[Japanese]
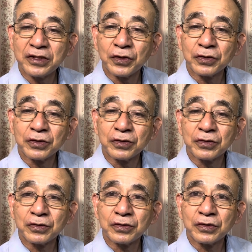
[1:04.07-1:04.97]
以上、
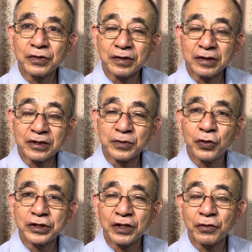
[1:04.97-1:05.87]
死
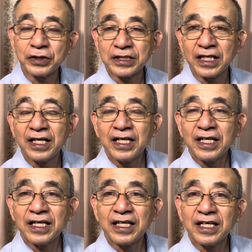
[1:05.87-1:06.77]
亡して、こして、
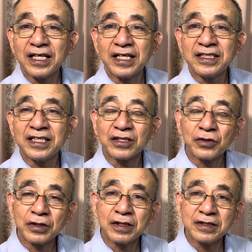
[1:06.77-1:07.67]
えー、2
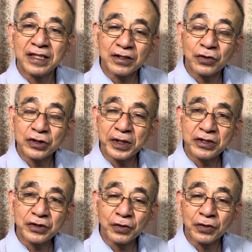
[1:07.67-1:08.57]
5 0名
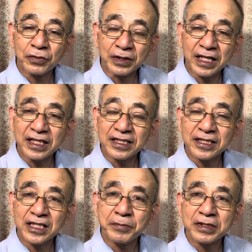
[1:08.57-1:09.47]
以上、怪我人が
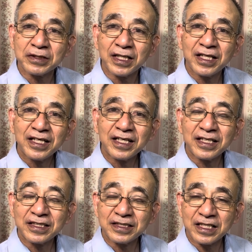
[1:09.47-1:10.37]
出てますね。
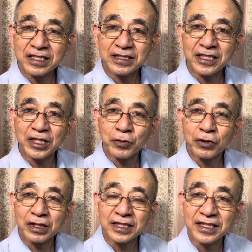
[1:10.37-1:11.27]
えー、ゼレンスキー大統領もこ
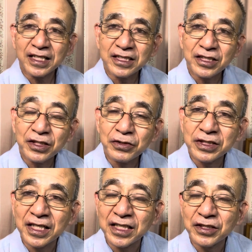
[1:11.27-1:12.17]
れは絶対に許
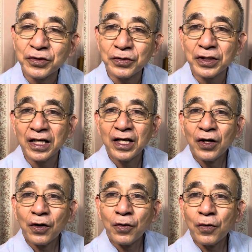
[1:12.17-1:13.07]
せないということで、
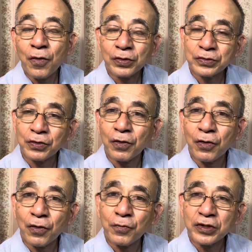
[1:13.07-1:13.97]
報復
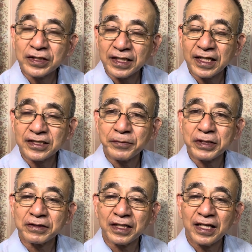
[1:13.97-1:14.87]
をもう宣言してま
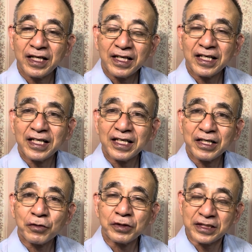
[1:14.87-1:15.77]
すね。
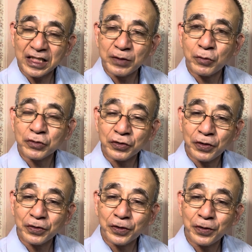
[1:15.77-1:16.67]
えー、この西側ももっと
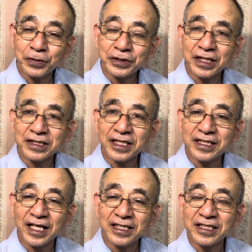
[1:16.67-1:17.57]
協力して、絶
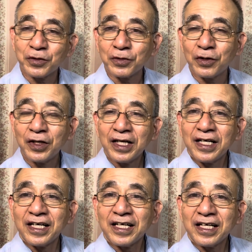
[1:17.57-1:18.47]
対にこの、
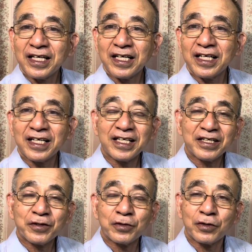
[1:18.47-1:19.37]

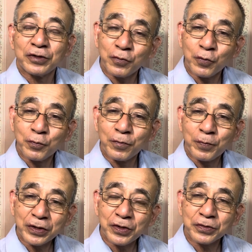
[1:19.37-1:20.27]
えー、この日本も
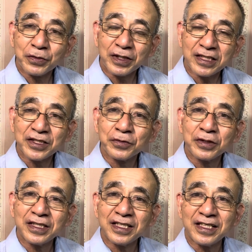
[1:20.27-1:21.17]
パトリオットを出して本当
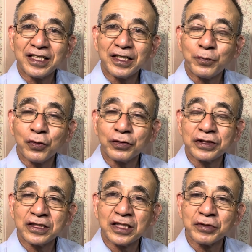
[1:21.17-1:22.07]
に、えー、防空
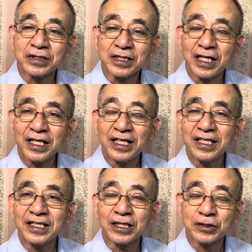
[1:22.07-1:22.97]
システムですね、
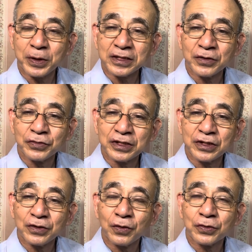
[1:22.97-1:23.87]
えー、100%打ち
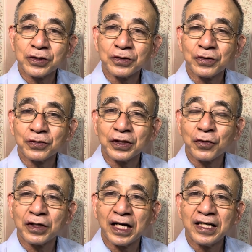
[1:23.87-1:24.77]
落とすということで
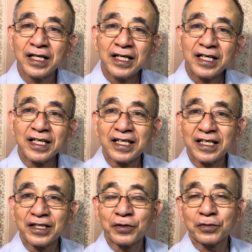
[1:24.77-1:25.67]
今回、
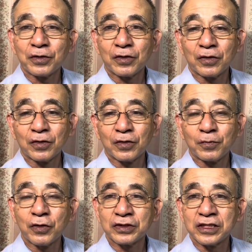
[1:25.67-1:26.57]
えー、この
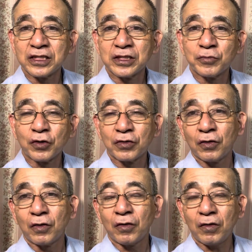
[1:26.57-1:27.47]
防空システム
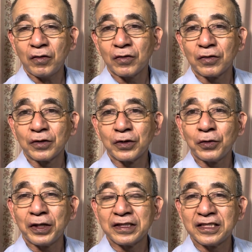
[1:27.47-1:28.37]
の
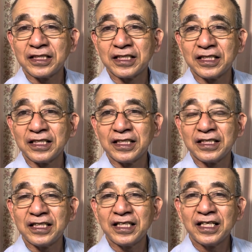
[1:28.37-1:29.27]
弱い地域
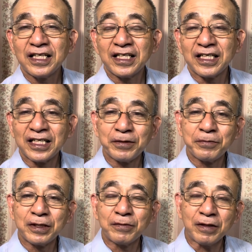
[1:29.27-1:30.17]
に、
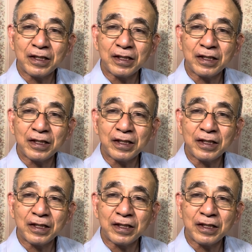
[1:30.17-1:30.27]
えー、